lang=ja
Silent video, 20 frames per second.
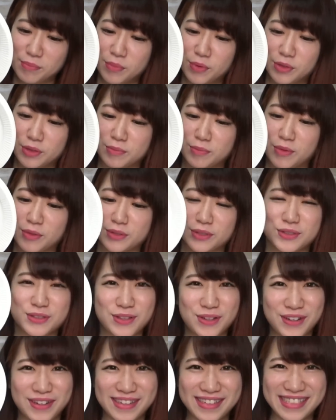もぐも
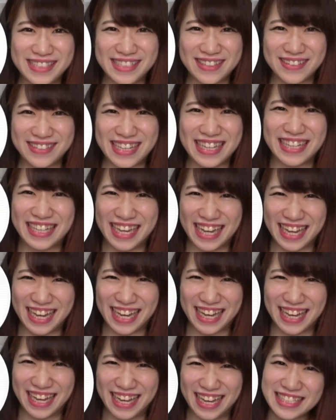ぐ美味しそうだ
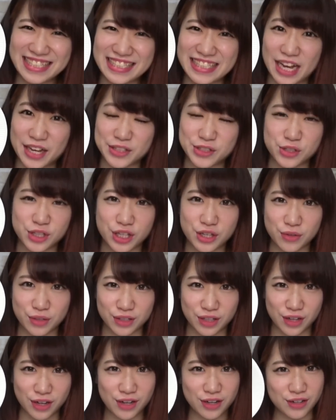ねさあ次
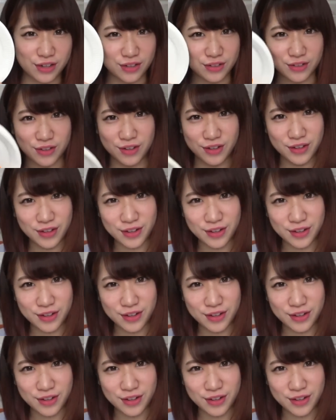は誰かな